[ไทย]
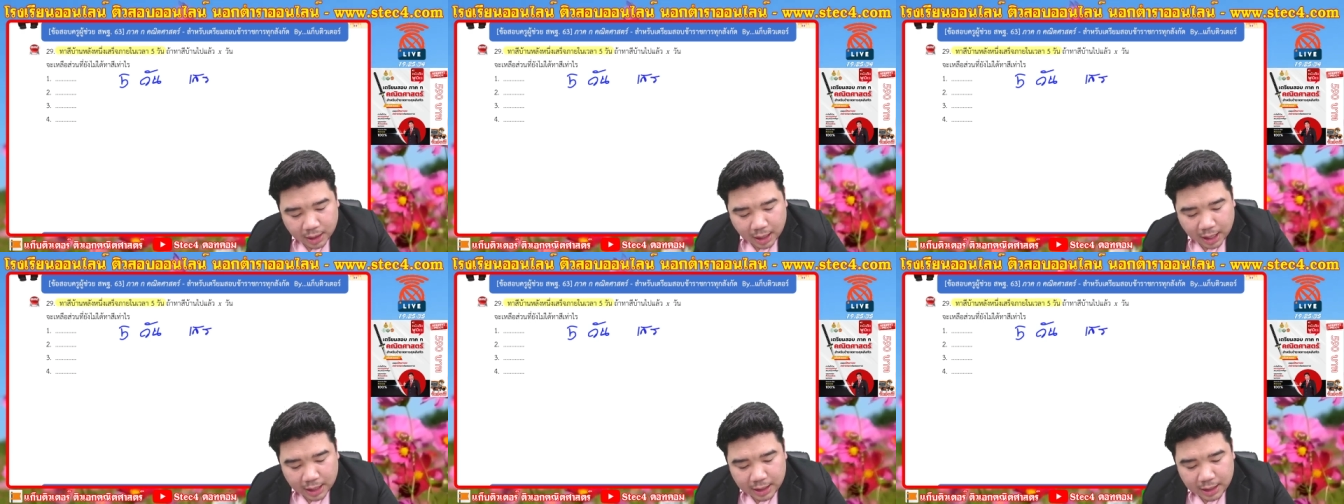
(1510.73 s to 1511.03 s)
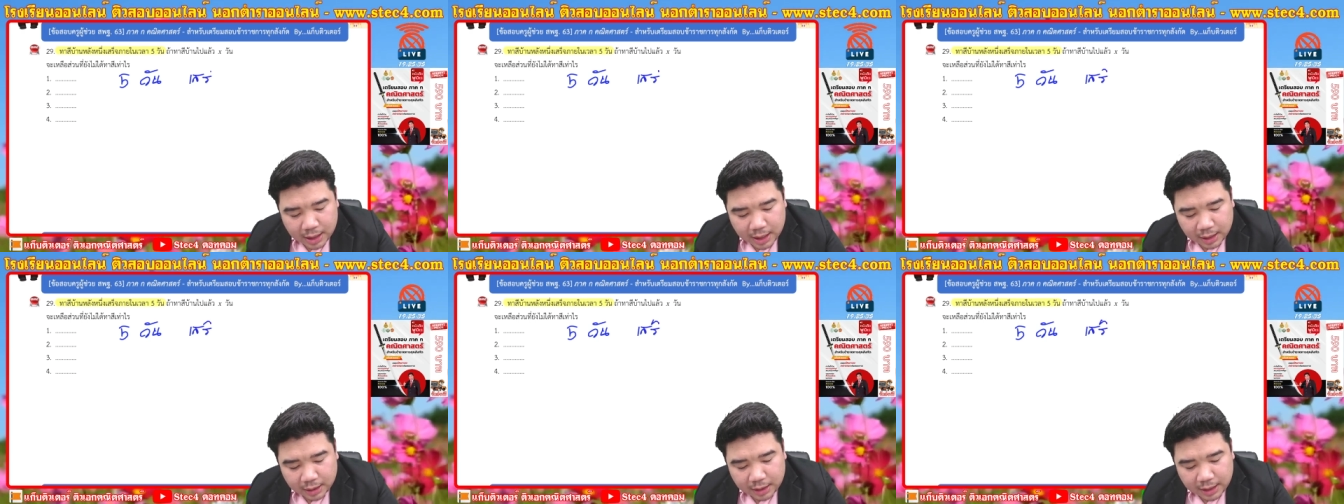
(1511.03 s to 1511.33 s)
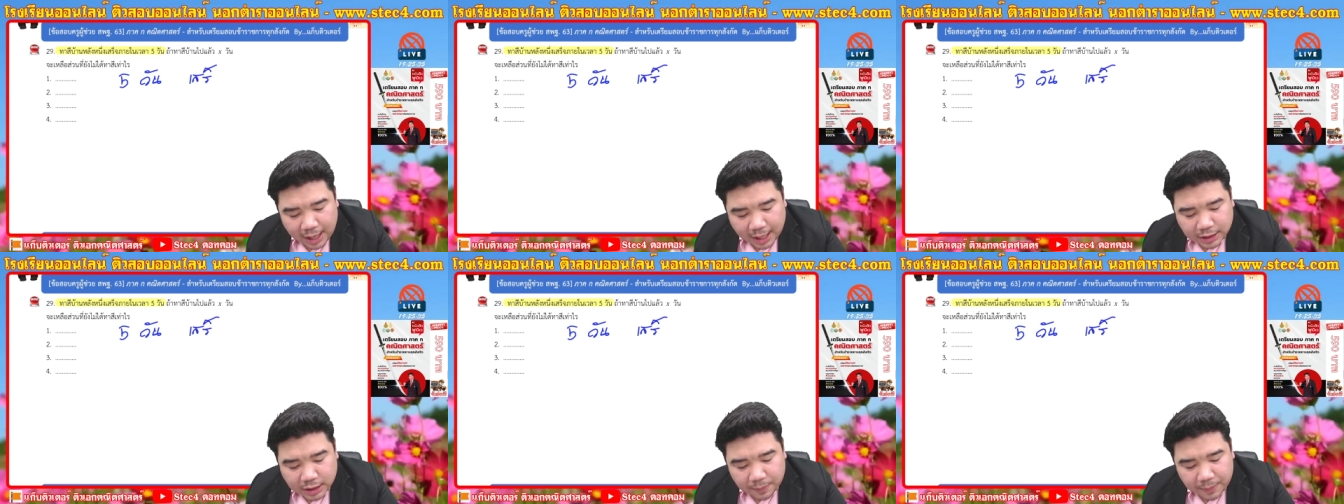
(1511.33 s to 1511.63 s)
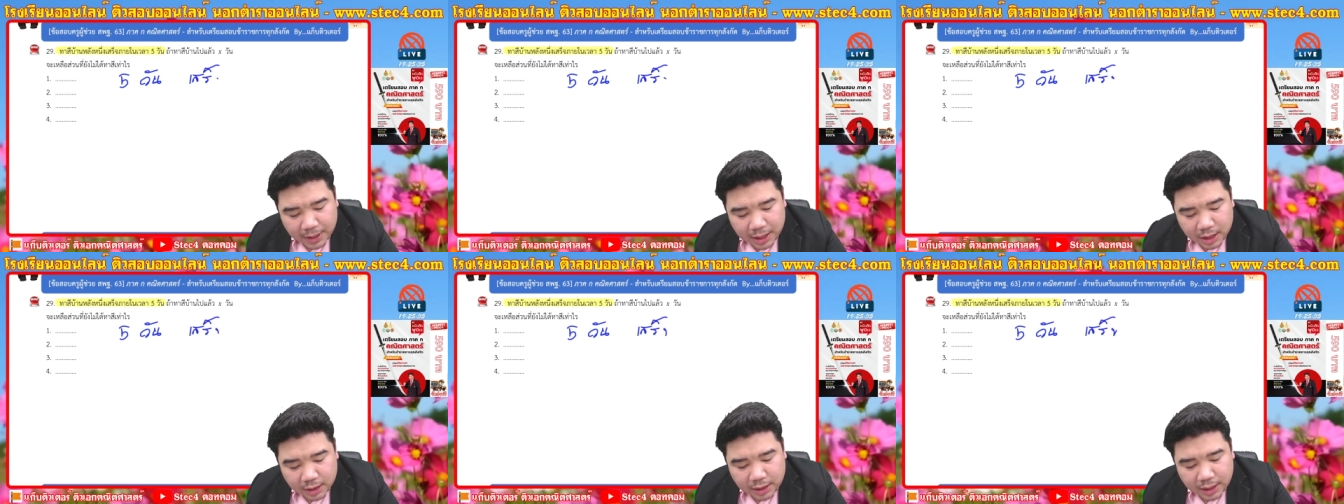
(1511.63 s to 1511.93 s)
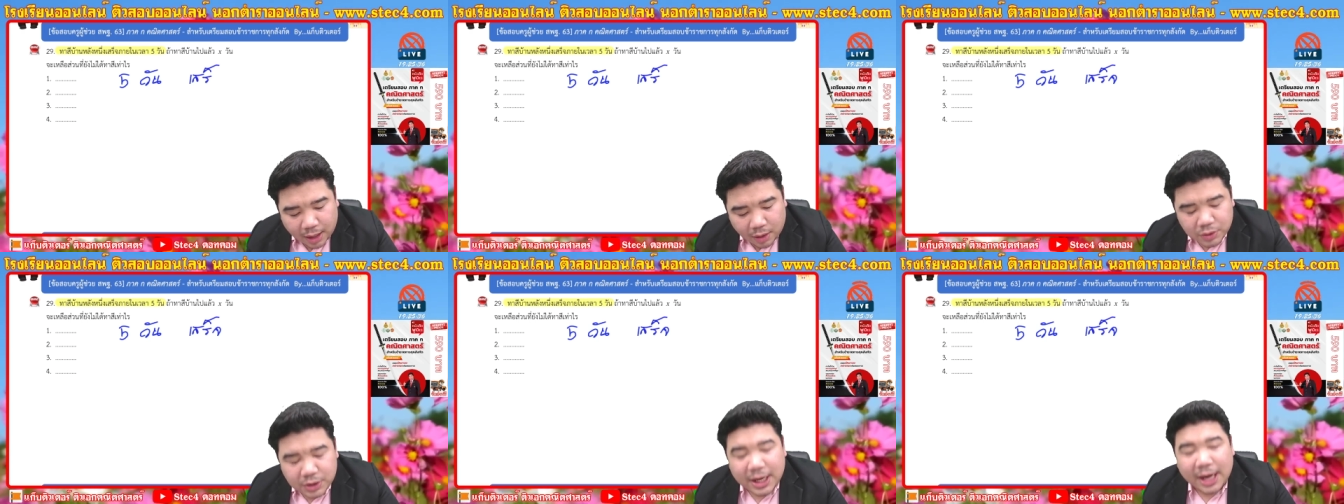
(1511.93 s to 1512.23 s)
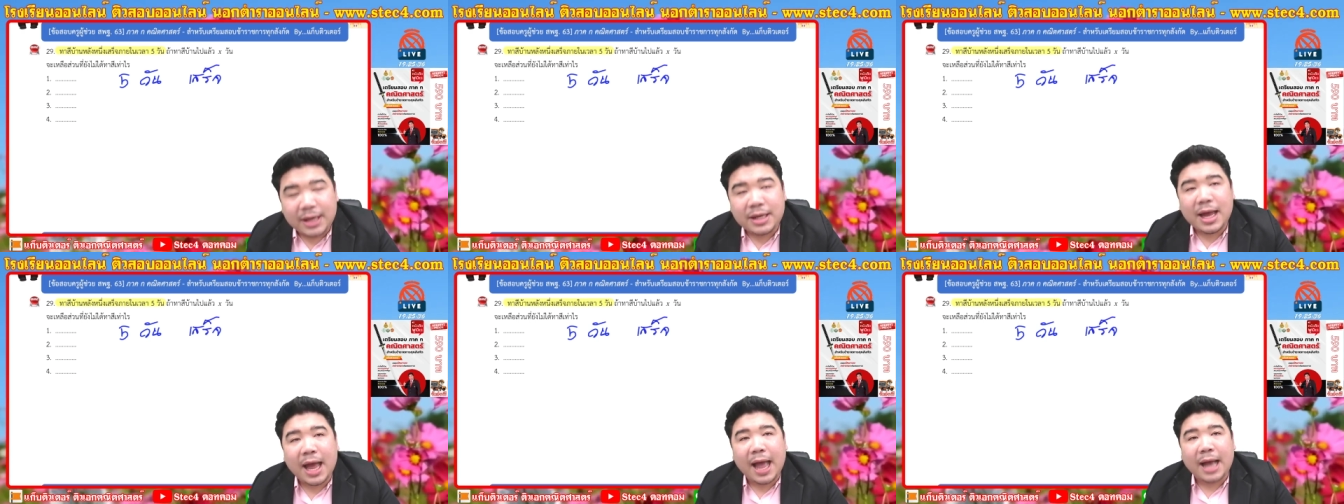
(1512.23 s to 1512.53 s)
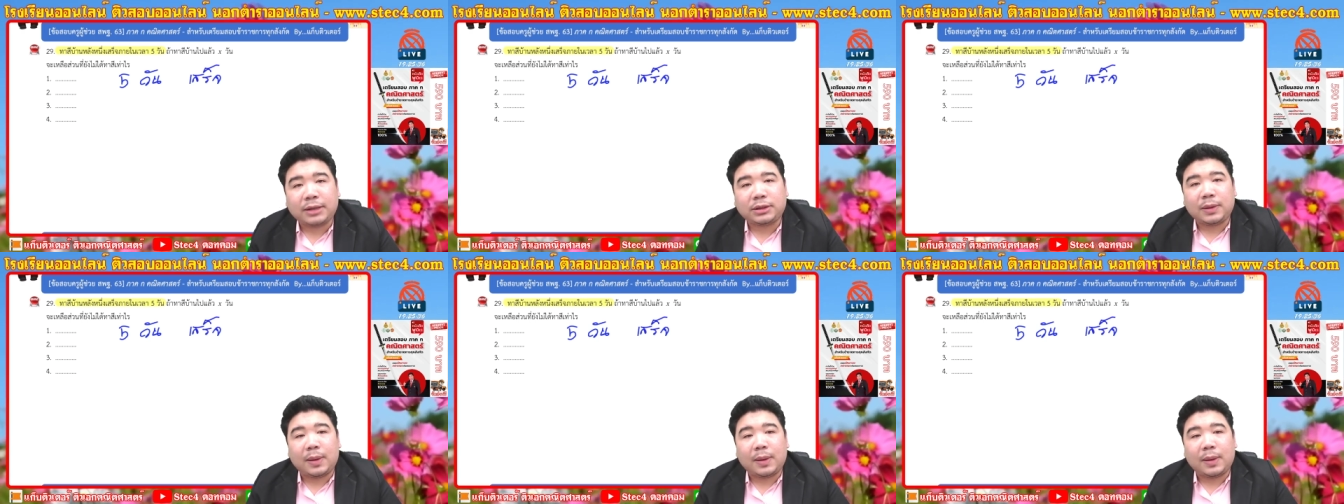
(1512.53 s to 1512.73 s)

อันนี้เรื่องนี้อาจจะเป็นเรื่องที่เข้าใจยาก